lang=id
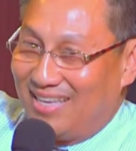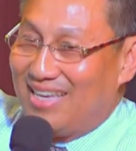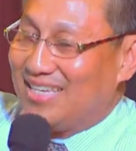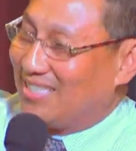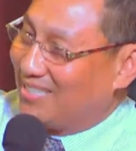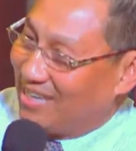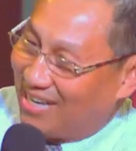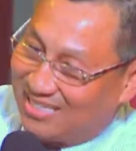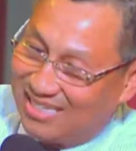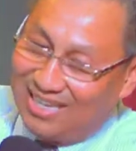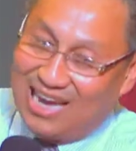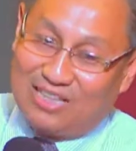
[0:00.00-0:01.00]
Secara
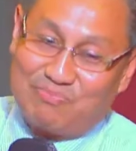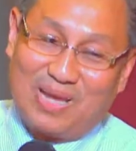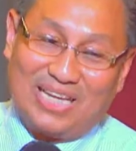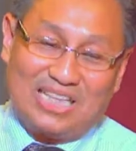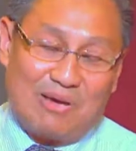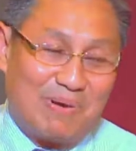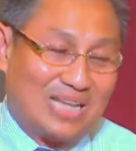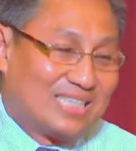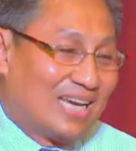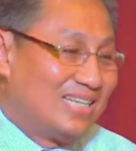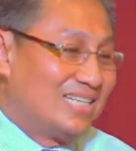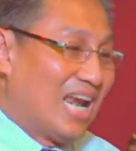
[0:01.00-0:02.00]
singkat, mari kita
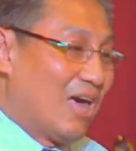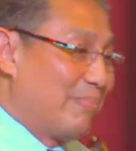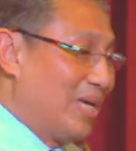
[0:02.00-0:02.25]
baca di dalam